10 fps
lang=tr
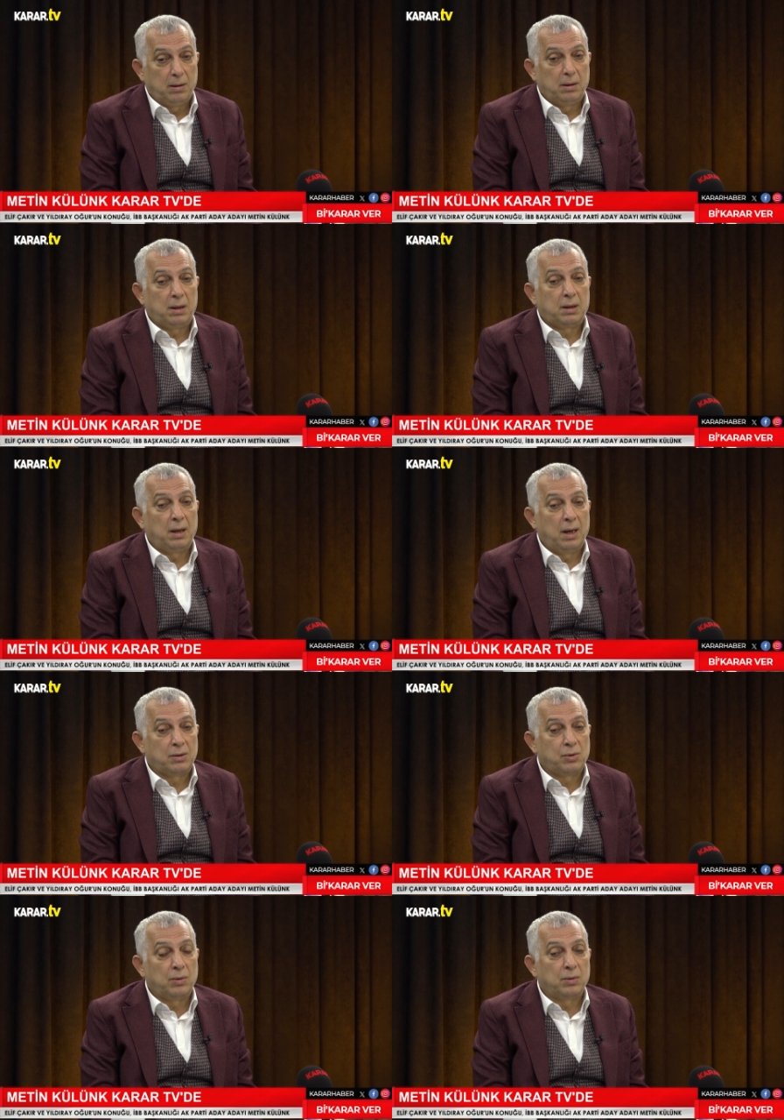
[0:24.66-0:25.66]
İhtilal
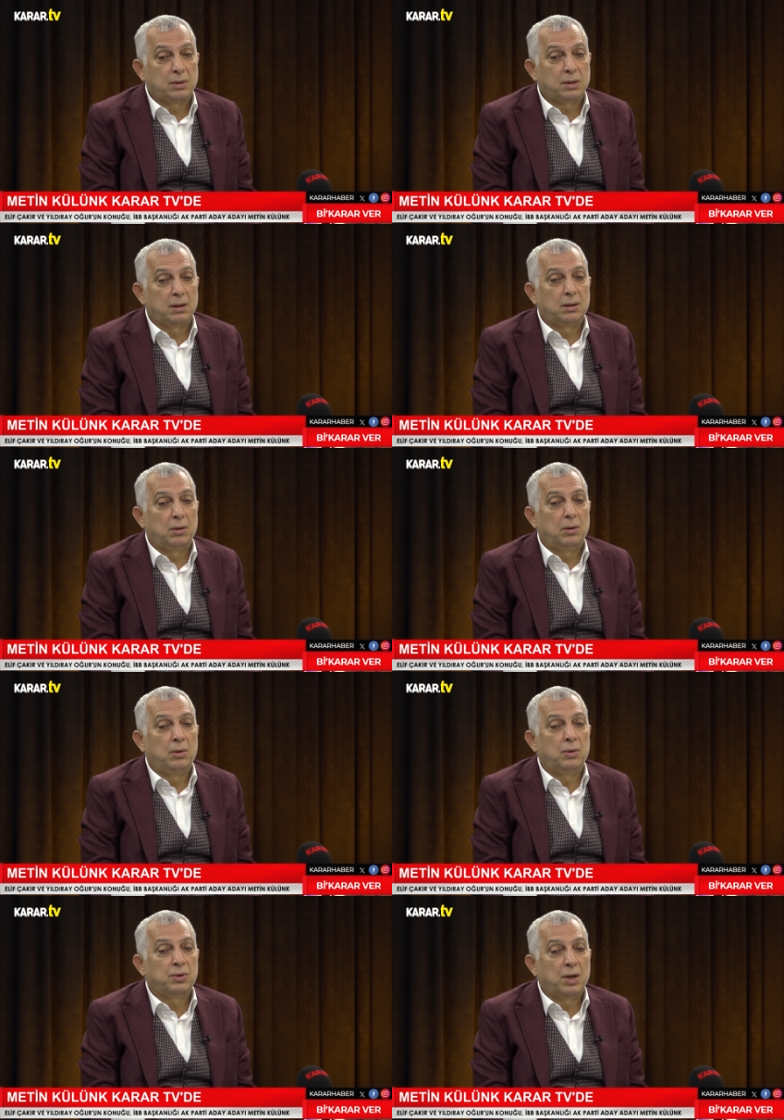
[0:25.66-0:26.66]
sonrası
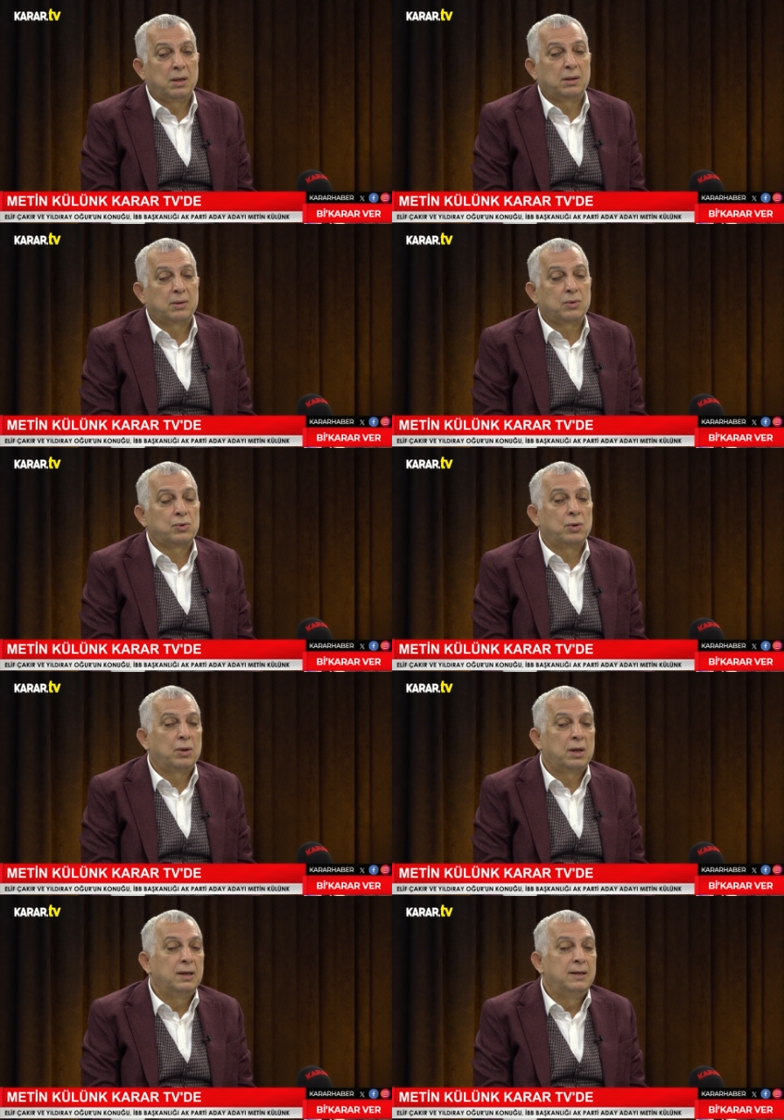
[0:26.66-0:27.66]
önce Ankara
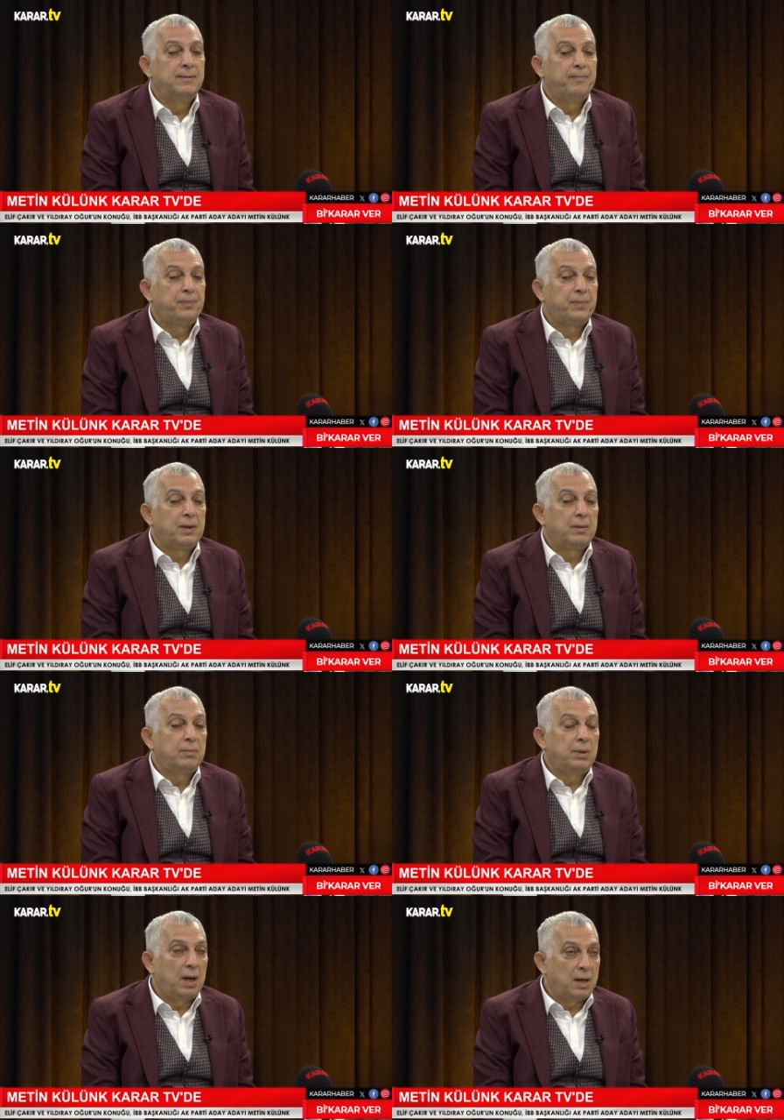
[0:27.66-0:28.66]
sonra
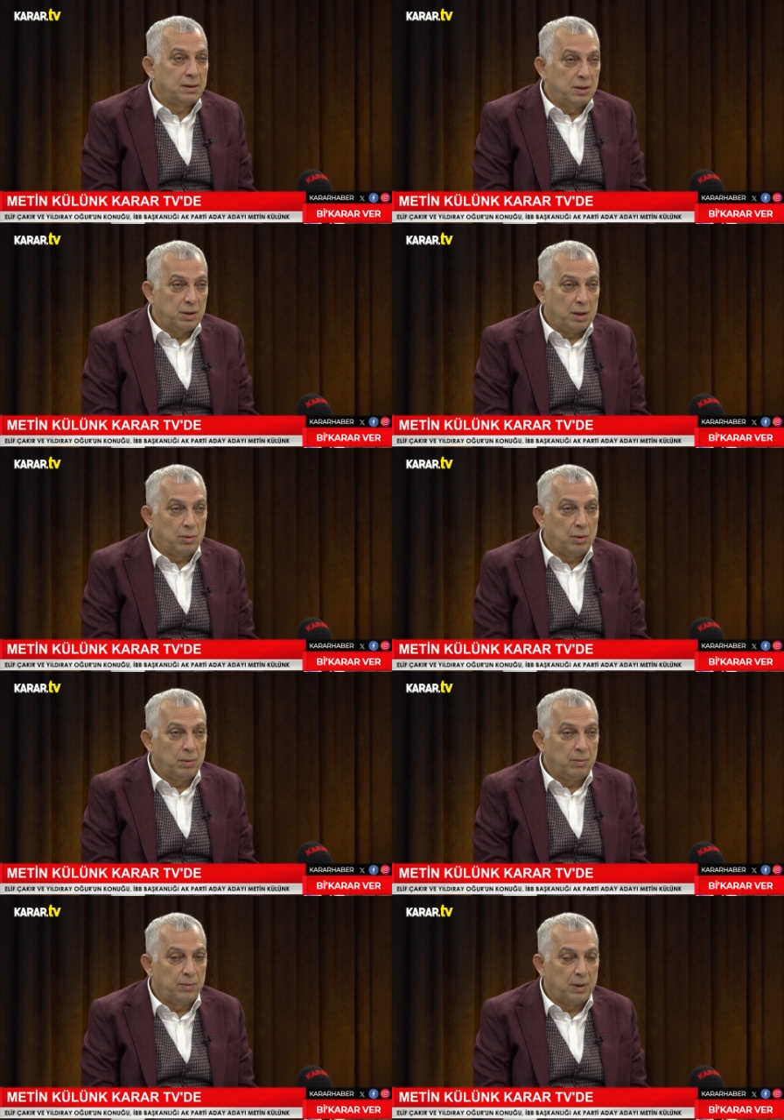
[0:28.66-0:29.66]
bir Erzincan
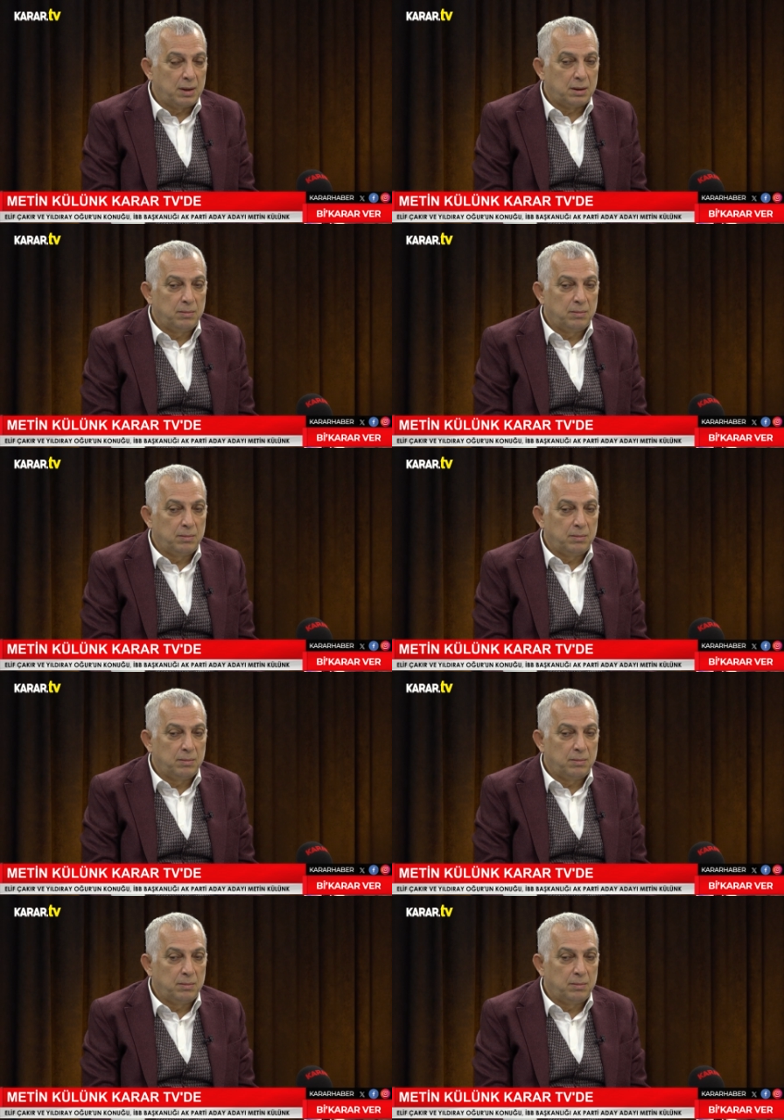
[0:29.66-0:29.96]
dönemi var.